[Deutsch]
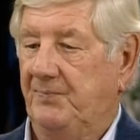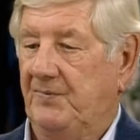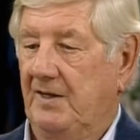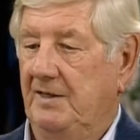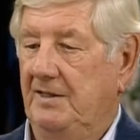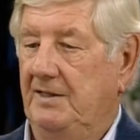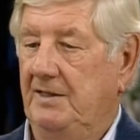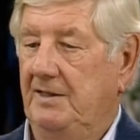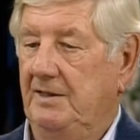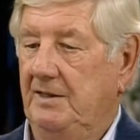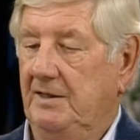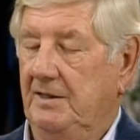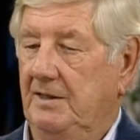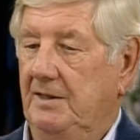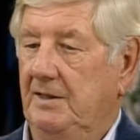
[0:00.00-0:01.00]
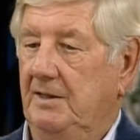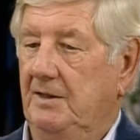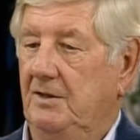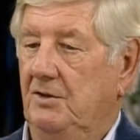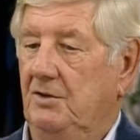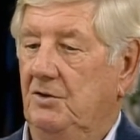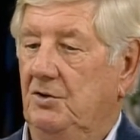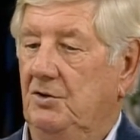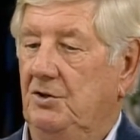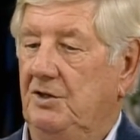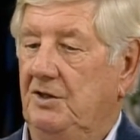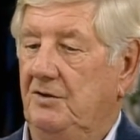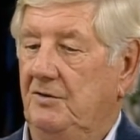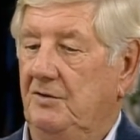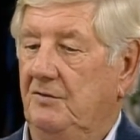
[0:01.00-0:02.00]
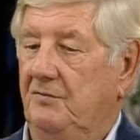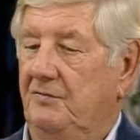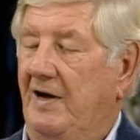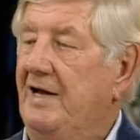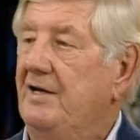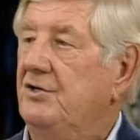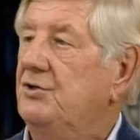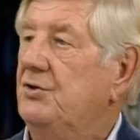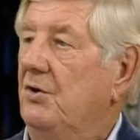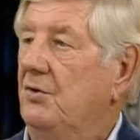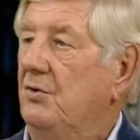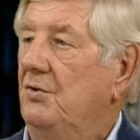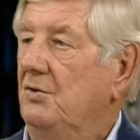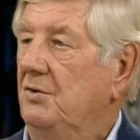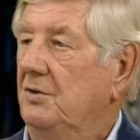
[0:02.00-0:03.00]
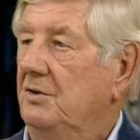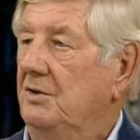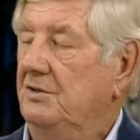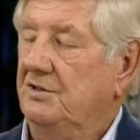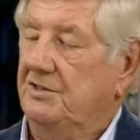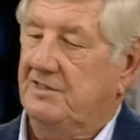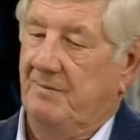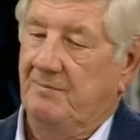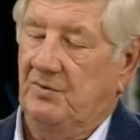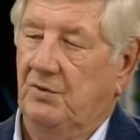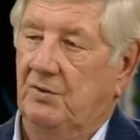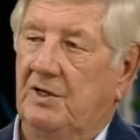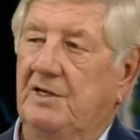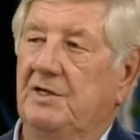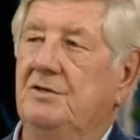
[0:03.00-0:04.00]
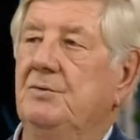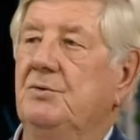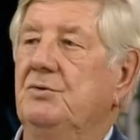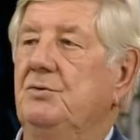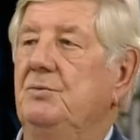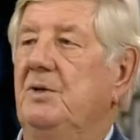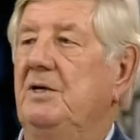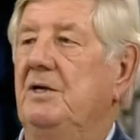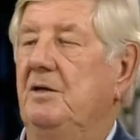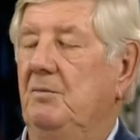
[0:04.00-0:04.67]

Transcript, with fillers: die äh, die Feinsteuerung des gesamten Organismus übernehmen.